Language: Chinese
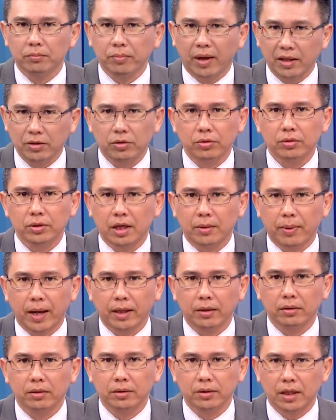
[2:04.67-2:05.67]
盘中早
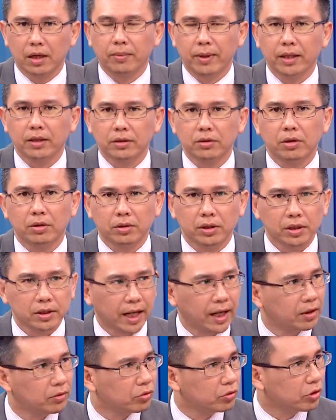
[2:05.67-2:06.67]
盘早盘的时候，应
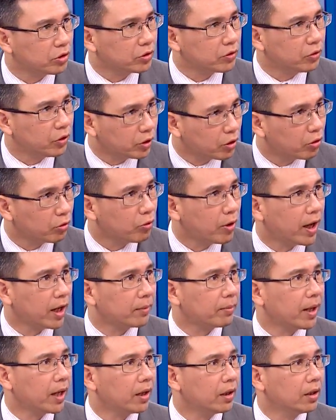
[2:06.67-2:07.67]
该很多投资人会恐慌
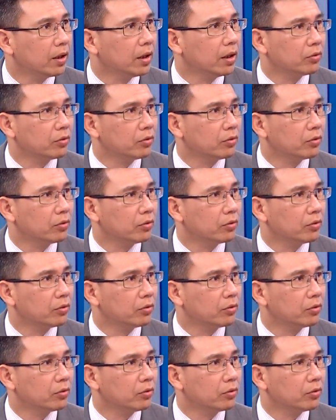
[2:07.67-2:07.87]
害怕。